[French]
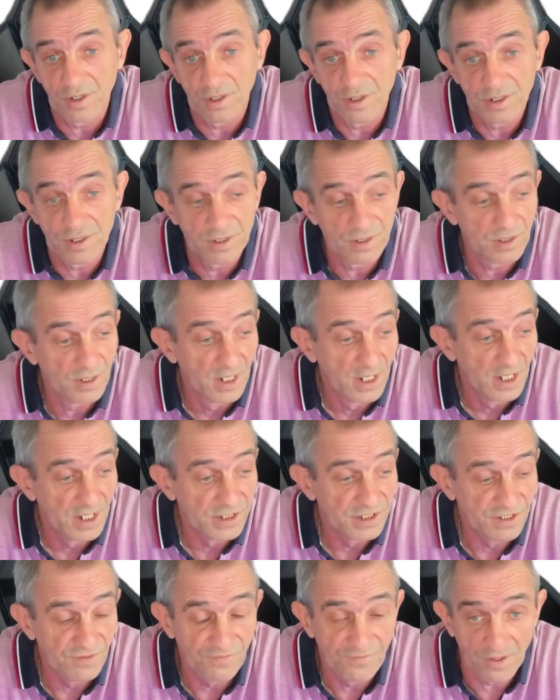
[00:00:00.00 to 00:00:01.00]
euh,
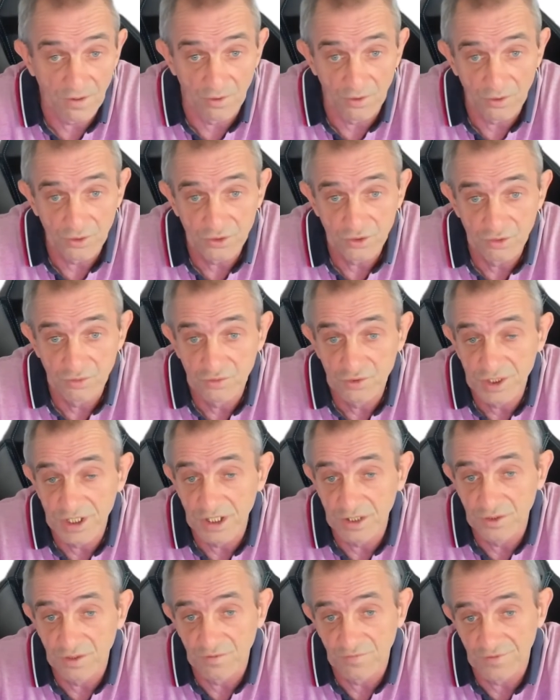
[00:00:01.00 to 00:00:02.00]
différente ou
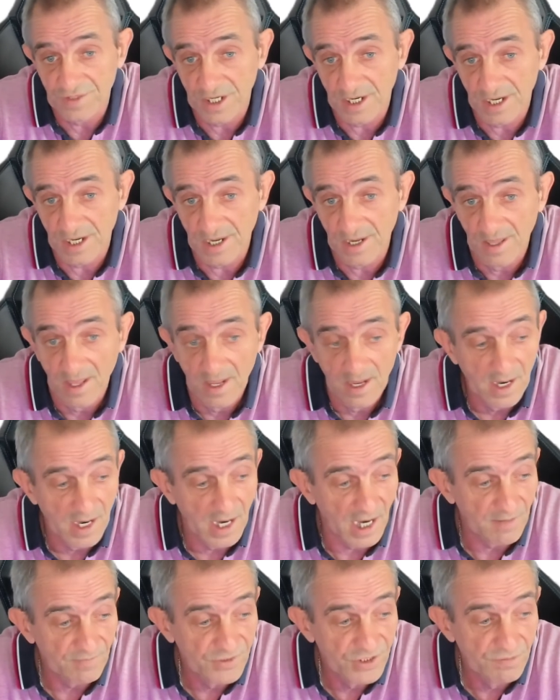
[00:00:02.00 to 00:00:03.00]
qu'il devient
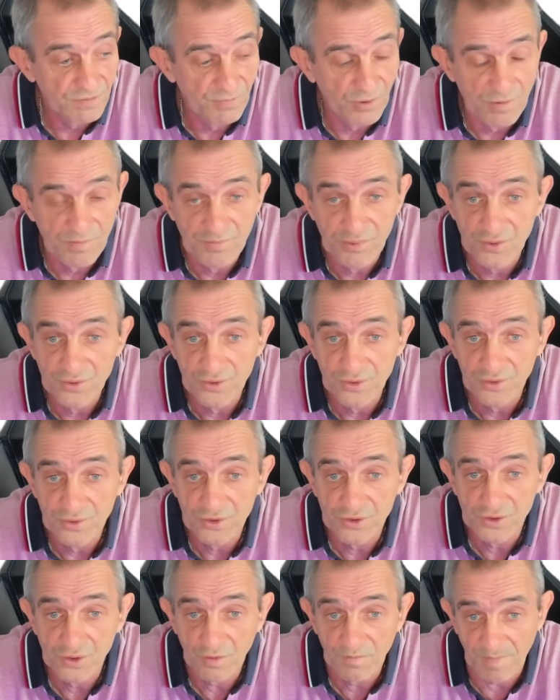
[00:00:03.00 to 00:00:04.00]
un petit peu
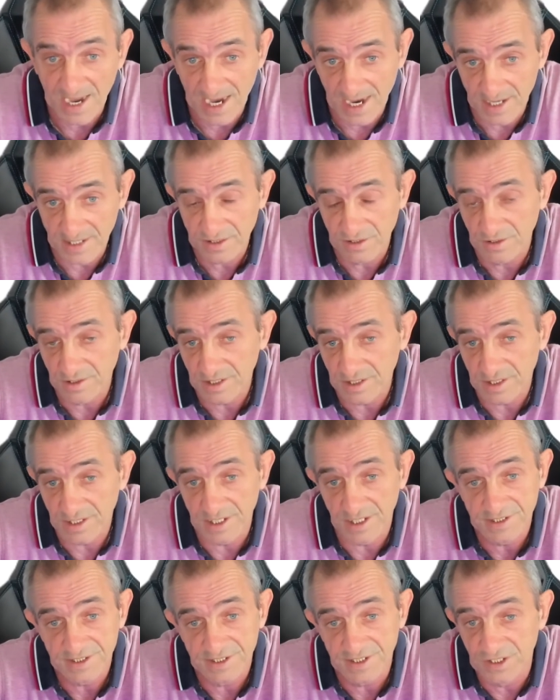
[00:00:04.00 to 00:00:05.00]
plus opaque
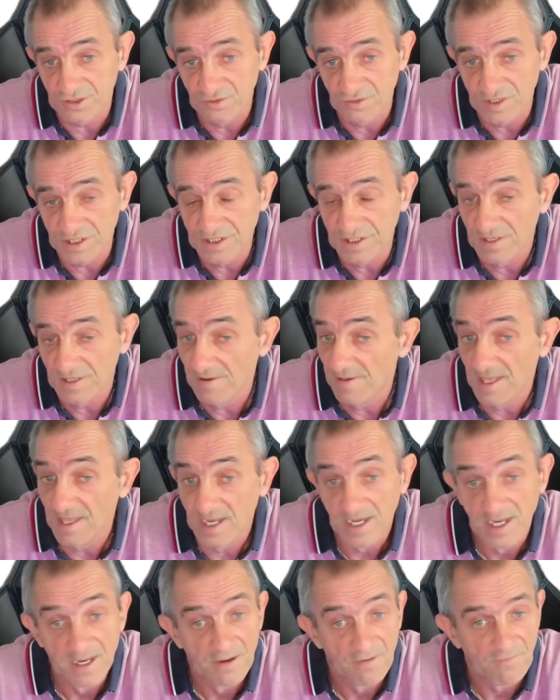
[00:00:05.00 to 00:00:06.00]
et ainsi de suite.
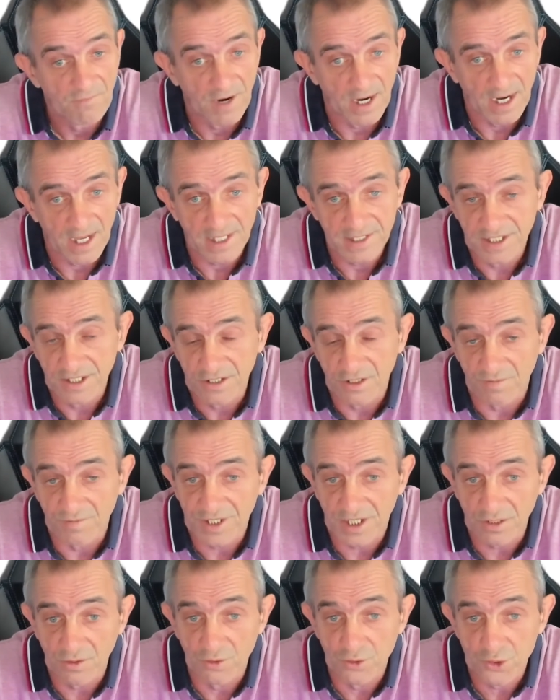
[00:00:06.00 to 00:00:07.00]
Voilà, c'est comme
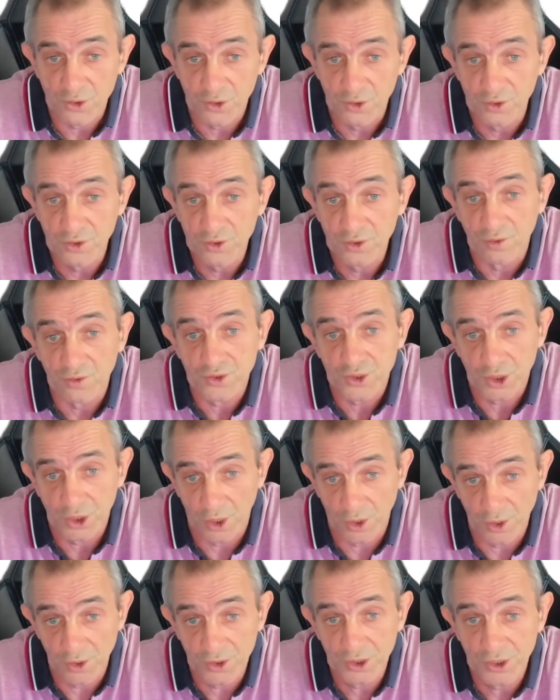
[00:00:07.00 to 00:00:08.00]
ça qu'on juge, qu'on
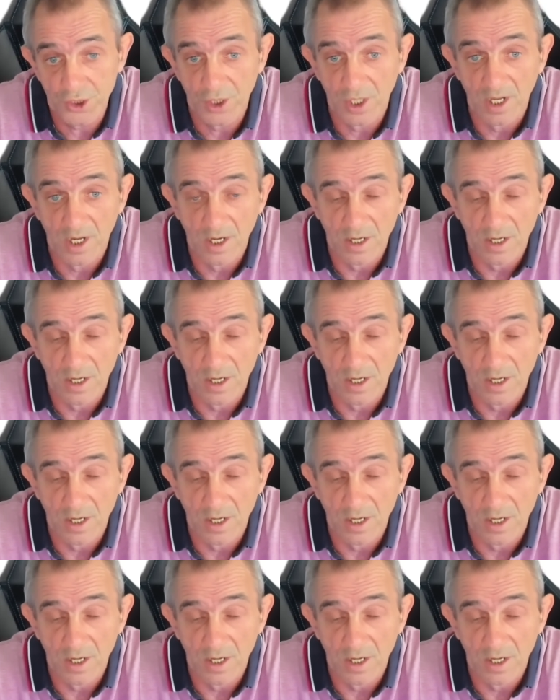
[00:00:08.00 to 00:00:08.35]
change